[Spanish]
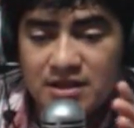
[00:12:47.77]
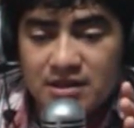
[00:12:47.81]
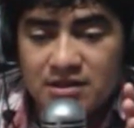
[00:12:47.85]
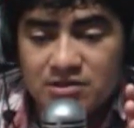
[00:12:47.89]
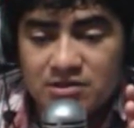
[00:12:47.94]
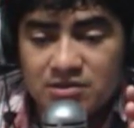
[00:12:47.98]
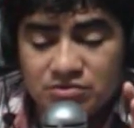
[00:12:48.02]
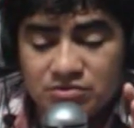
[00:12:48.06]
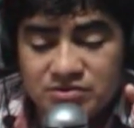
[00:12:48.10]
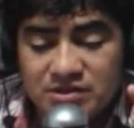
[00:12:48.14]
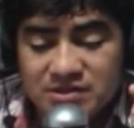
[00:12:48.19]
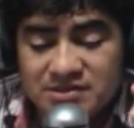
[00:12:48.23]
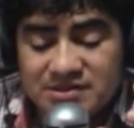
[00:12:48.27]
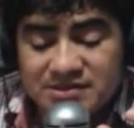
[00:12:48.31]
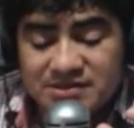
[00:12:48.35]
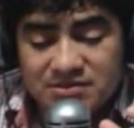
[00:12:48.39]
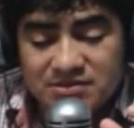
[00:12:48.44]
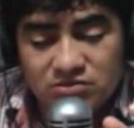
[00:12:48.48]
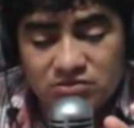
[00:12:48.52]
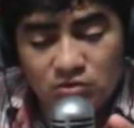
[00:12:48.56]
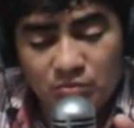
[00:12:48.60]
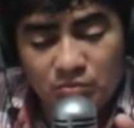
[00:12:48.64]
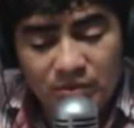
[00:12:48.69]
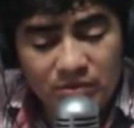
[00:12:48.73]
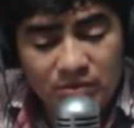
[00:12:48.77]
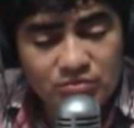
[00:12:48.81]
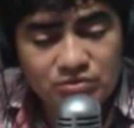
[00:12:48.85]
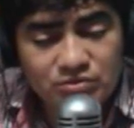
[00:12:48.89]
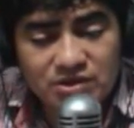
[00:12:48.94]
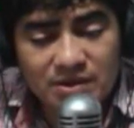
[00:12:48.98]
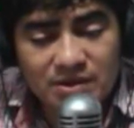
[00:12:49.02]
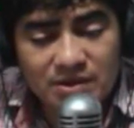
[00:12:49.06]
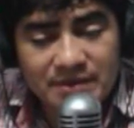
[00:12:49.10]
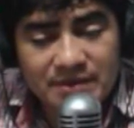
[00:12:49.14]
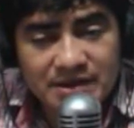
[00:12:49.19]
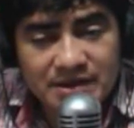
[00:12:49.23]
Entonces, no podemos
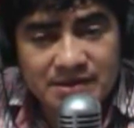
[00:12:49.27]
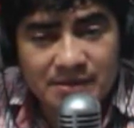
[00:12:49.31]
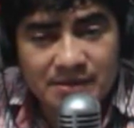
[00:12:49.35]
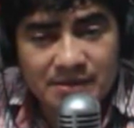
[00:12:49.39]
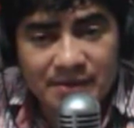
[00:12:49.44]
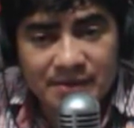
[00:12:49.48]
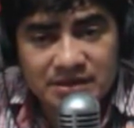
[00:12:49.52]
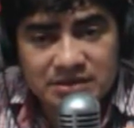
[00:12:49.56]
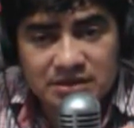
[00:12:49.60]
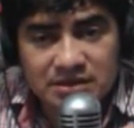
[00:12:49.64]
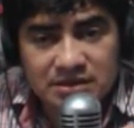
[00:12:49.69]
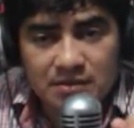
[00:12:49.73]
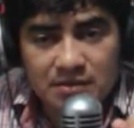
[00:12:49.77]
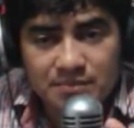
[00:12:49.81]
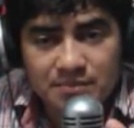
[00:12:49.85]
cambiar esa parte,